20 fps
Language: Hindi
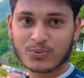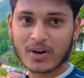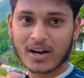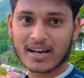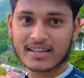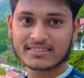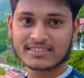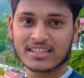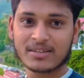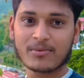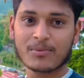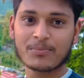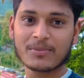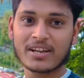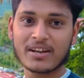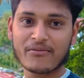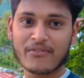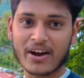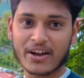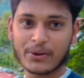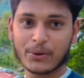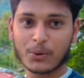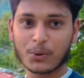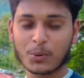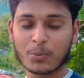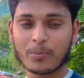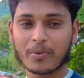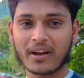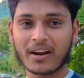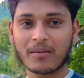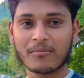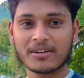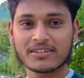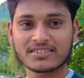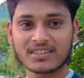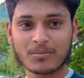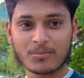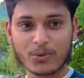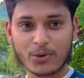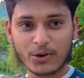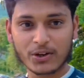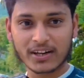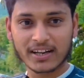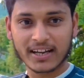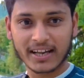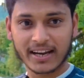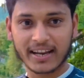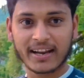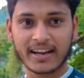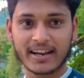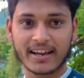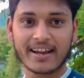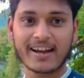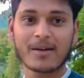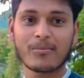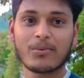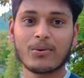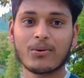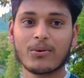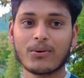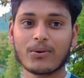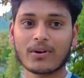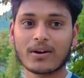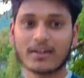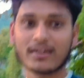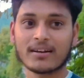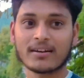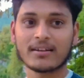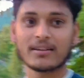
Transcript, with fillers: विश्वास है अपने भाइयों के ऊपर हमें सपोर्ट करेंगे आप लोग